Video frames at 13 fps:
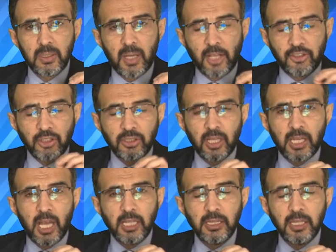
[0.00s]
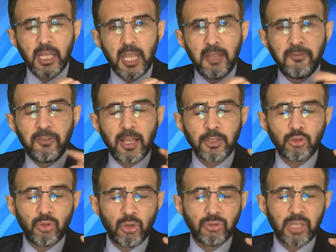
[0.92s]
açıklanan
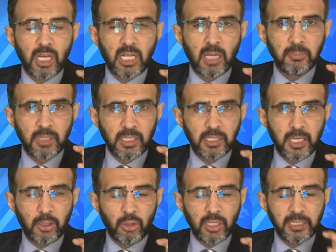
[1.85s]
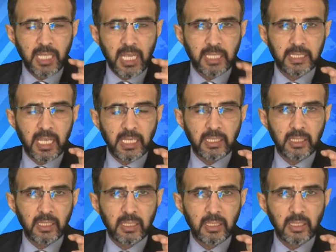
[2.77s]
enflasyon rakamlarına göre tek tek
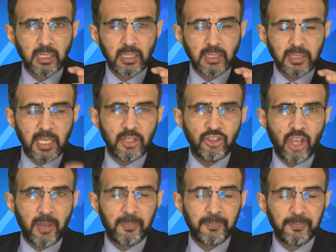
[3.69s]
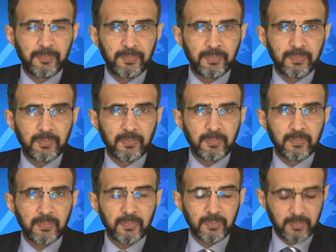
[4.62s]
sayacağım.
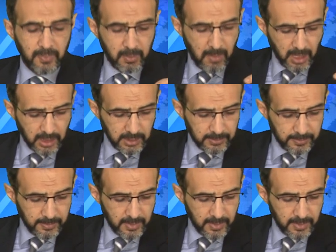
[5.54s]
Bakın